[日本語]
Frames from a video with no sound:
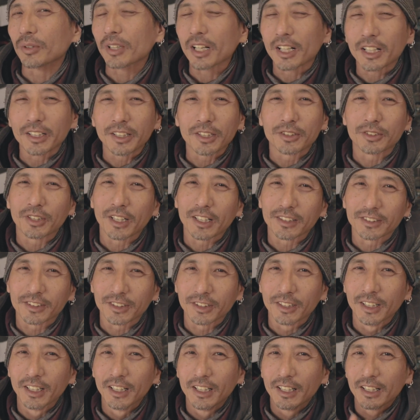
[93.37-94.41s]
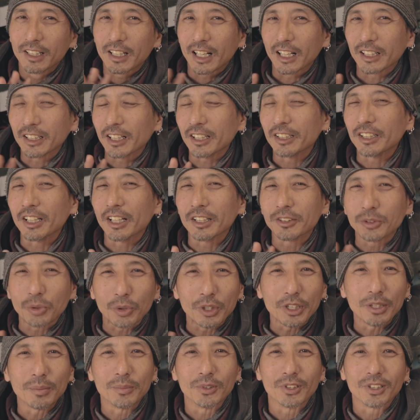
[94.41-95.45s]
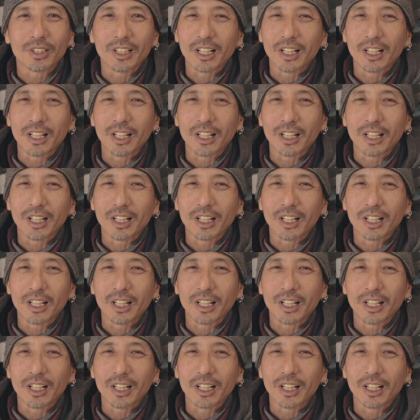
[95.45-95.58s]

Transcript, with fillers: 中で暮らすカナディアンドリーム、